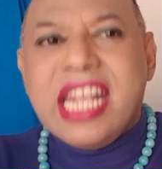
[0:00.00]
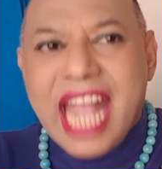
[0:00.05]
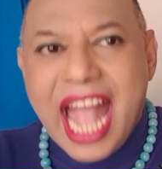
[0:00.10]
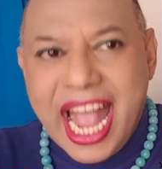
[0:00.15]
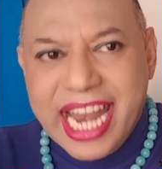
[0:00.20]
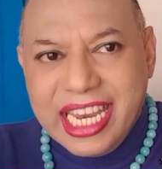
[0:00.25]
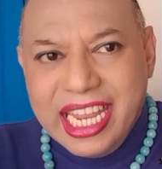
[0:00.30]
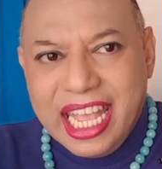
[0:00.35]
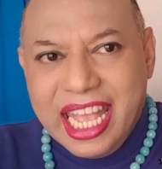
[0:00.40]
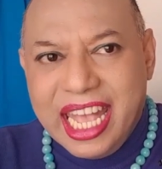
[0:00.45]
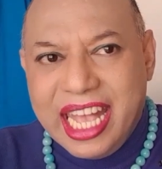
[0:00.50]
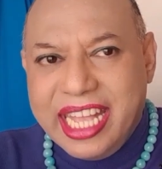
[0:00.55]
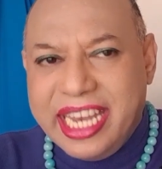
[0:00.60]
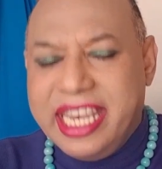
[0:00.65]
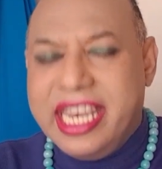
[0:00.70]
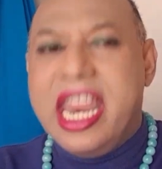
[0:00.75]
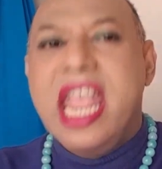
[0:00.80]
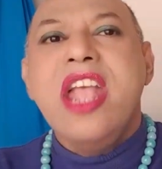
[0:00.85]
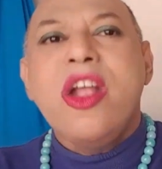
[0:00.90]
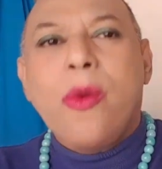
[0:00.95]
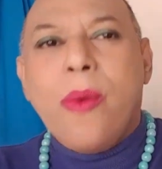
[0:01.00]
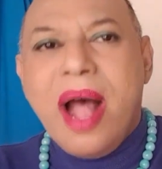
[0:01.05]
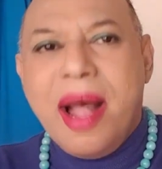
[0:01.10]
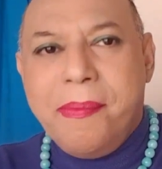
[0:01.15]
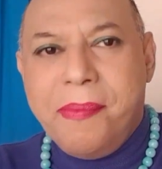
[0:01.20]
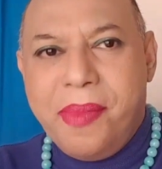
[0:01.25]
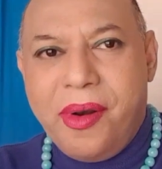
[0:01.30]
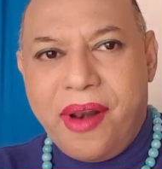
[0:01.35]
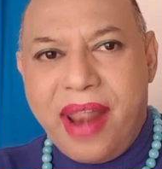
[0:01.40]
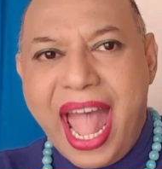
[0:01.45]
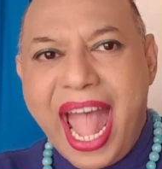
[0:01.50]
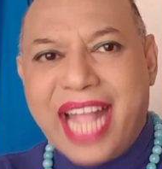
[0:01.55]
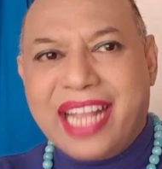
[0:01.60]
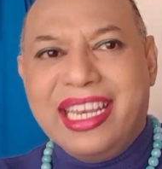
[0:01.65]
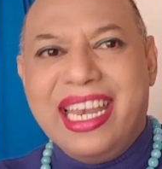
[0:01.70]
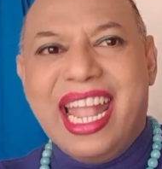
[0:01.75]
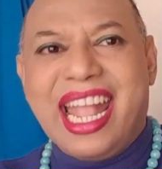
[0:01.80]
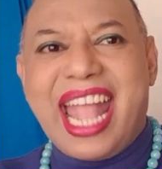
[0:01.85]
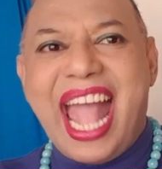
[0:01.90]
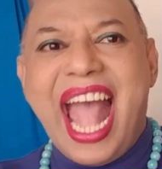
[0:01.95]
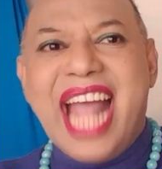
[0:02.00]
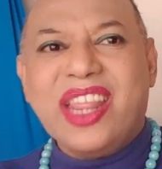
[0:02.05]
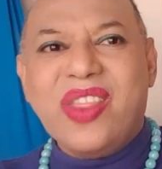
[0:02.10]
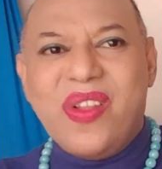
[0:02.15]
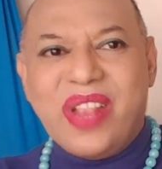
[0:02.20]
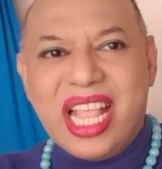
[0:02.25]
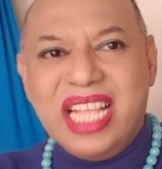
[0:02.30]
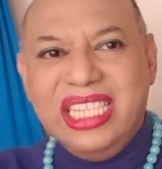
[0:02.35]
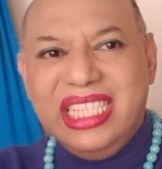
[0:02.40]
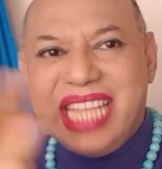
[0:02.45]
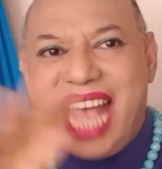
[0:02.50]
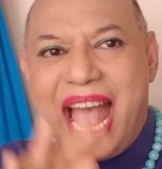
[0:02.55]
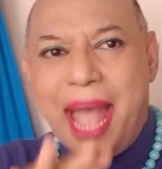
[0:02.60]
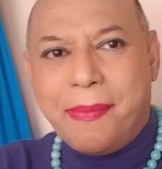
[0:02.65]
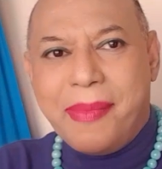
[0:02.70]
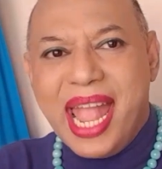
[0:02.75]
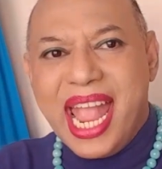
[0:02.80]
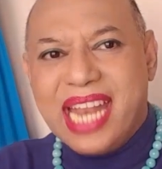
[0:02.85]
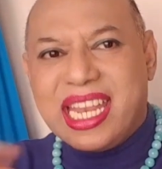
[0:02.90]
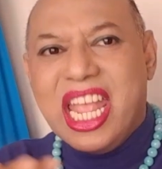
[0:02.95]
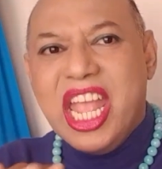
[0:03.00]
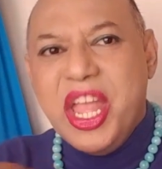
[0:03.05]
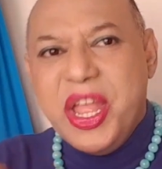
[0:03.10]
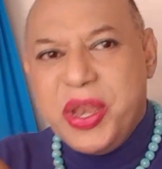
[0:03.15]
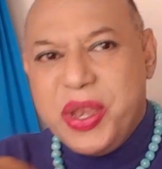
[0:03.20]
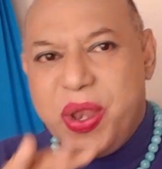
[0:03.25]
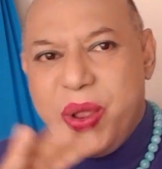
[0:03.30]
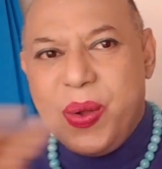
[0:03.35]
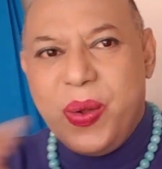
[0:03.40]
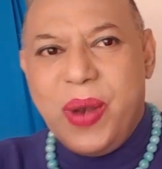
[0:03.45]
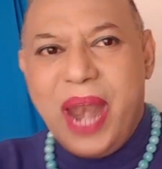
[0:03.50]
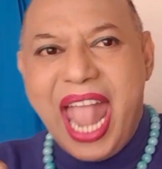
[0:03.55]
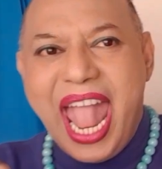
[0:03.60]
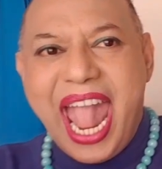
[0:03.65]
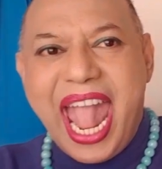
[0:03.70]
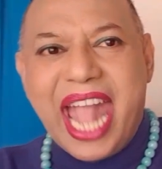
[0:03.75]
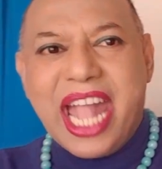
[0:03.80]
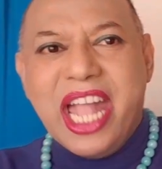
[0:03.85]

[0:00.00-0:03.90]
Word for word: การเงินความรักนะคะตัวท่านสามารถดูแล